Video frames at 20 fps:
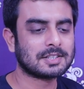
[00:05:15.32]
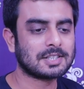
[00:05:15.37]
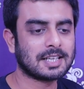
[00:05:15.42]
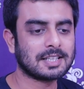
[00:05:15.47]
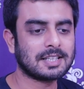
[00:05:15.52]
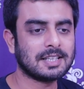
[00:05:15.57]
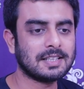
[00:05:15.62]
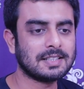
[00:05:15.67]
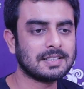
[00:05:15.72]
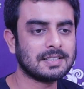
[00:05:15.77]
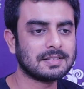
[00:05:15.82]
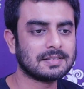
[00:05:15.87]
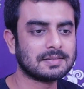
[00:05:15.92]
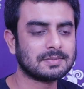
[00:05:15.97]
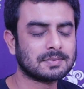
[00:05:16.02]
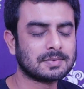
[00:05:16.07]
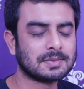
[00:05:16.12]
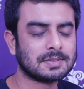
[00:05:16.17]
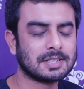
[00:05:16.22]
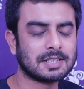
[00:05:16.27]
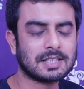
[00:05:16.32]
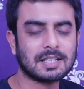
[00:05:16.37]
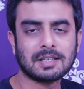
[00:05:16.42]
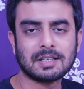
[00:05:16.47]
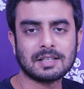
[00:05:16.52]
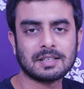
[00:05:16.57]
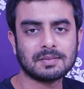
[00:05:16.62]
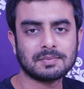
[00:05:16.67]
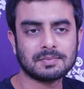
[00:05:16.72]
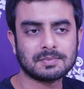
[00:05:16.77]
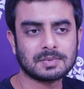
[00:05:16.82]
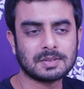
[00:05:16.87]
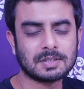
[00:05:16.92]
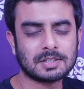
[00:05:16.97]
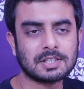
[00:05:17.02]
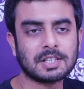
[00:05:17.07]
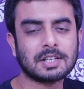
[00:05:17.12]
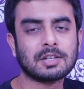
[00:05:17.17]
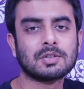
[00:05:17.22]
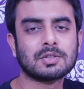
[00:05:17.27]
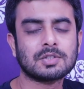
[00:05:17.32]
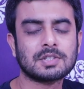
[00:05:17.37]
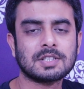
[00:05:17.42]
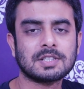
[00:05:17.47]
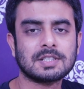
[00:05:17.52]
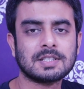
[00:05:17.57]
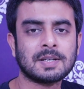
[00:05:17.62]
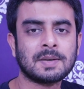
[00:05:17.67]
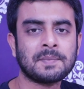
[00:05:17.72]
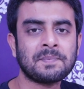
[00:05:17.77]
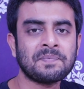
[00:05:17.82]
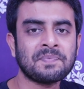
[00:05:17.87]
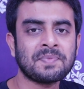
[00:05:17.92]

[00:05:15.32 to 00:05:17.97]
সাথে যেটা সেটা হচ্ছে যে